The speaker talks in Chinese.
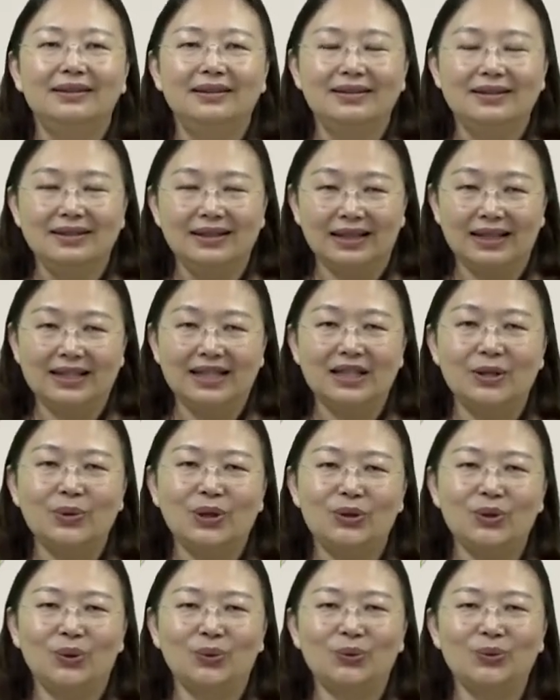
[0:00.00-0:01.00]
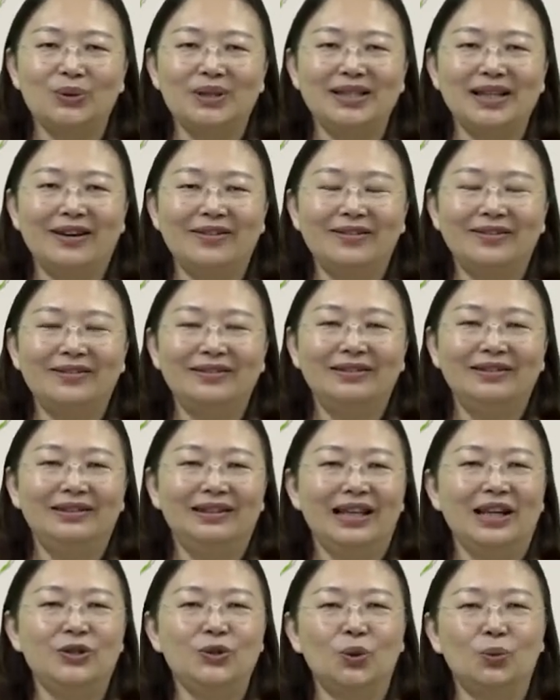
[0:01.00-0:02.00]
这个契约就无效，
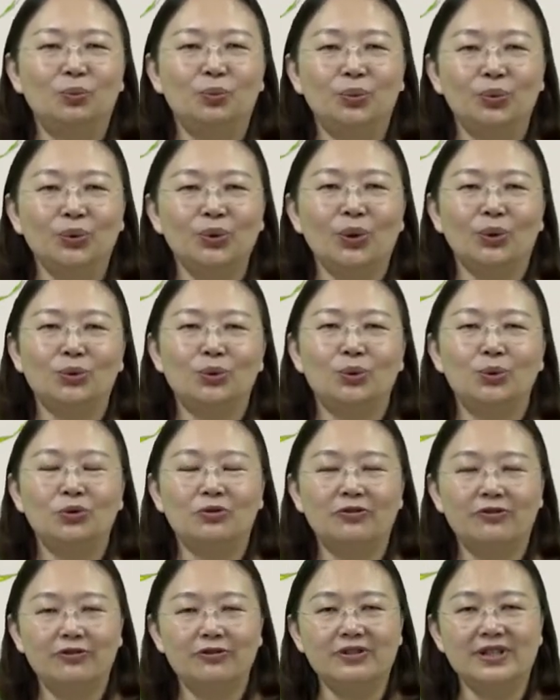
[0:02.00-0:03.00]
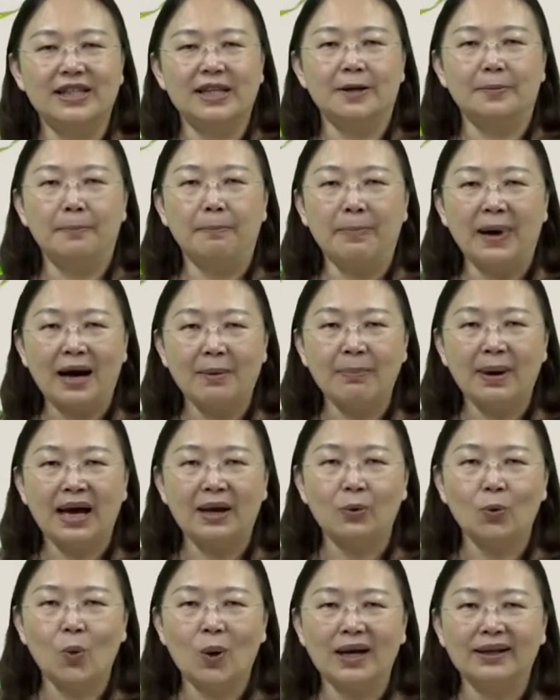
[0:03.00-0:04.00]
他就不用去付这八百
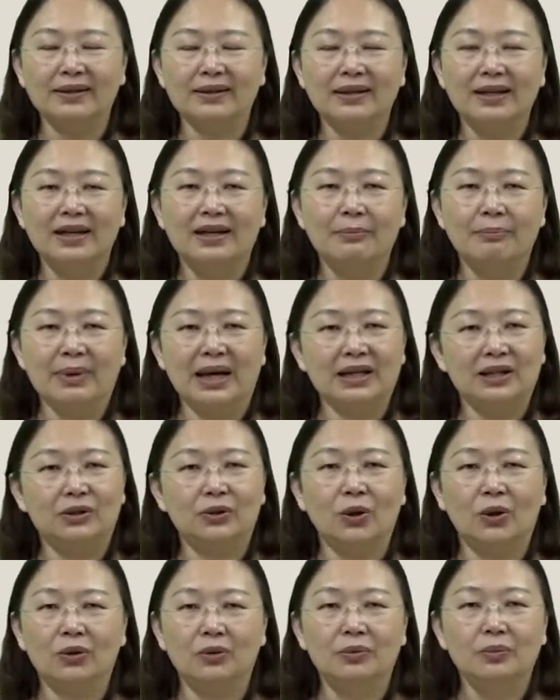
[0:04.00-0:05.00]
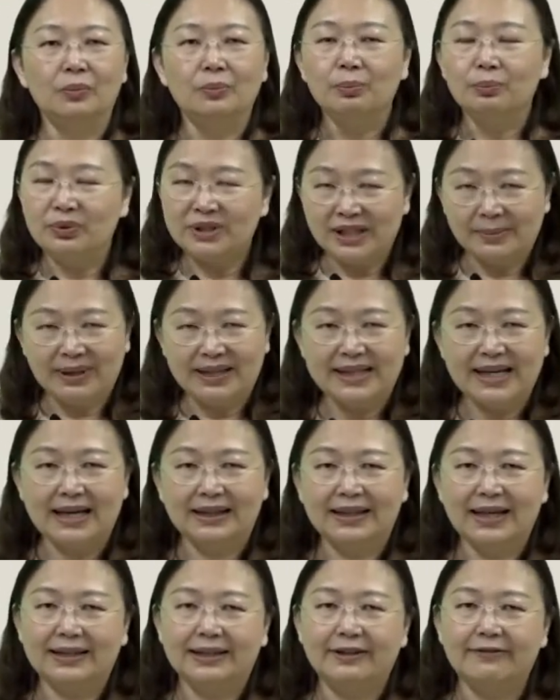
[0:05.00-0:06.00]
万买一栋不怎么恰
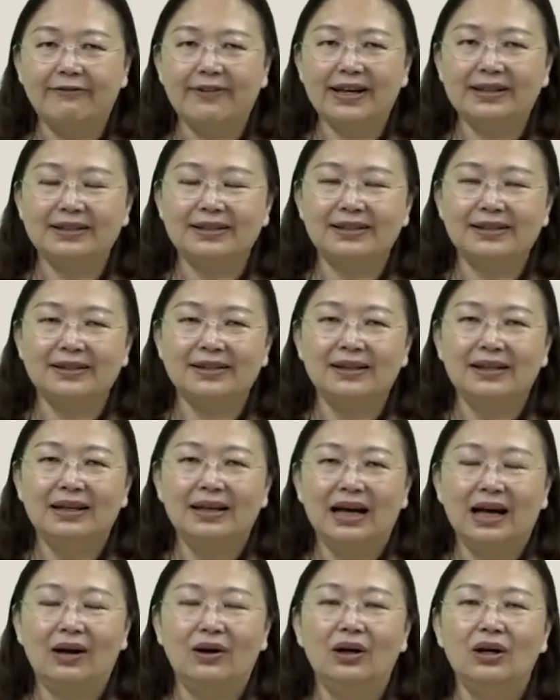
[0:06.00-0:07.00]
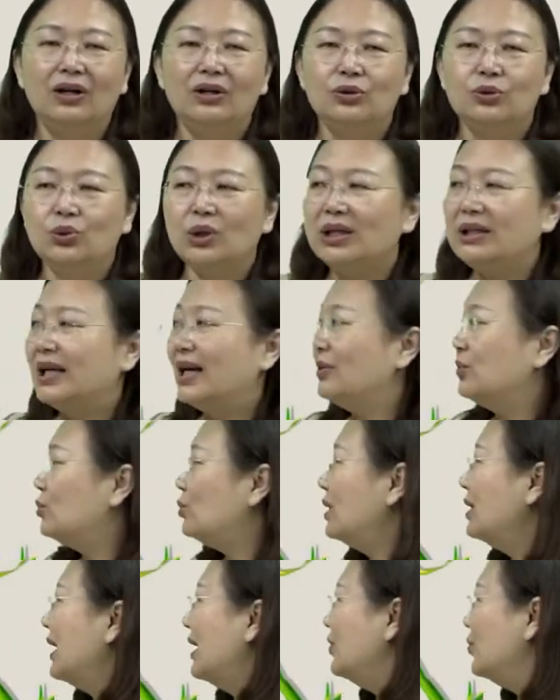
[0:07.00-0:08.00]
当的房子。好，所以他
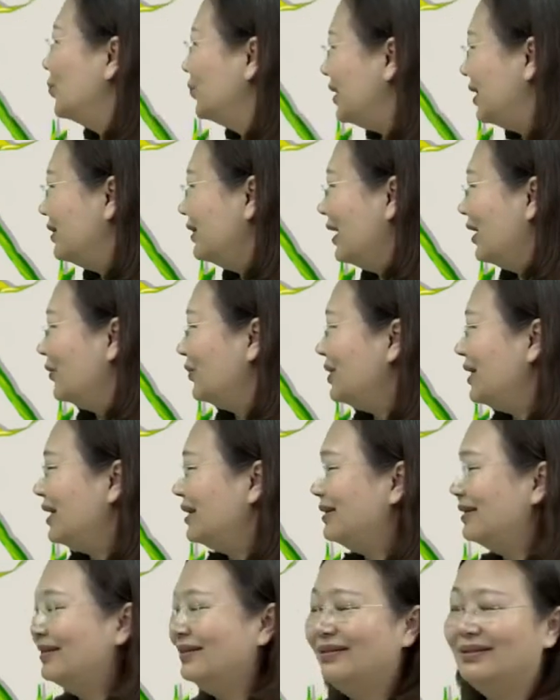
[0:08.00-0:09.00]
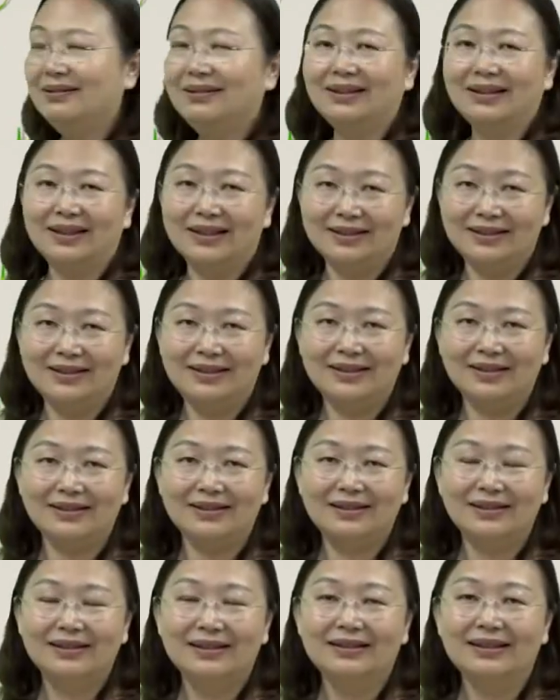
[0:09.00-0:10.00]
虽然有点讨厌，可
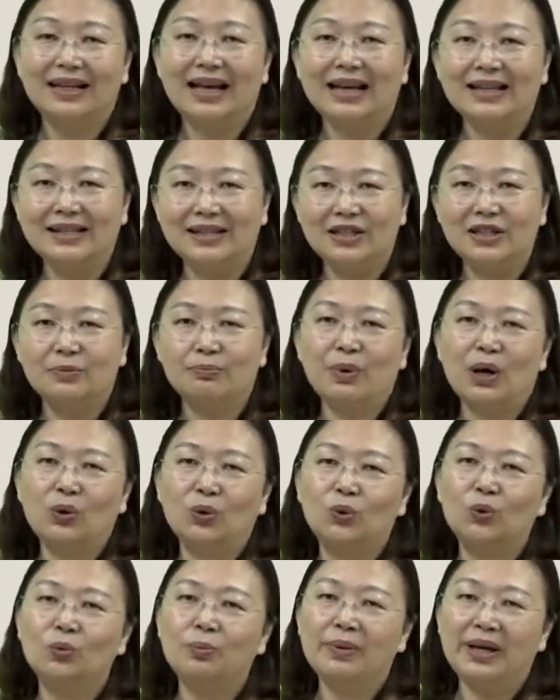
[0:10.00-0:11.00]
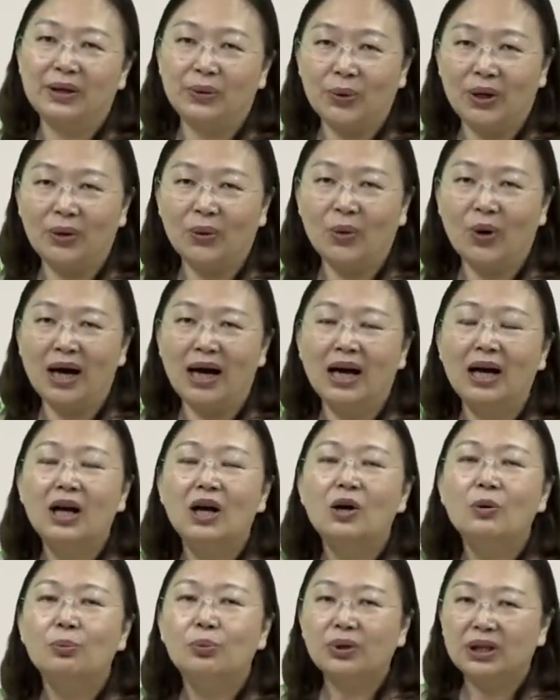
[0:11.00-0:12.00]
是他也是保护玫瑰花
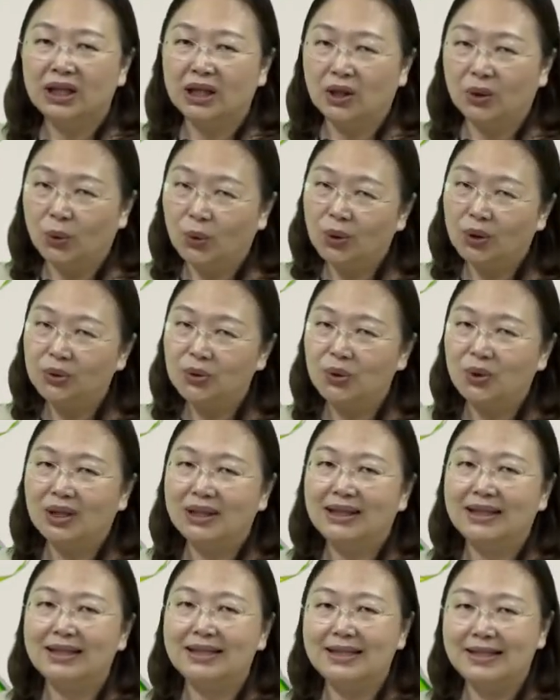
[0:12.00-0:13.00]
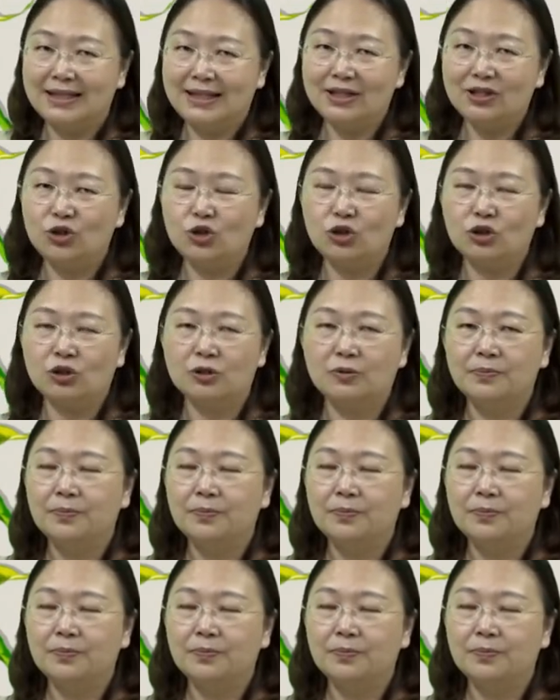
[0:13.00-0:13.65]
不可或缺的机制。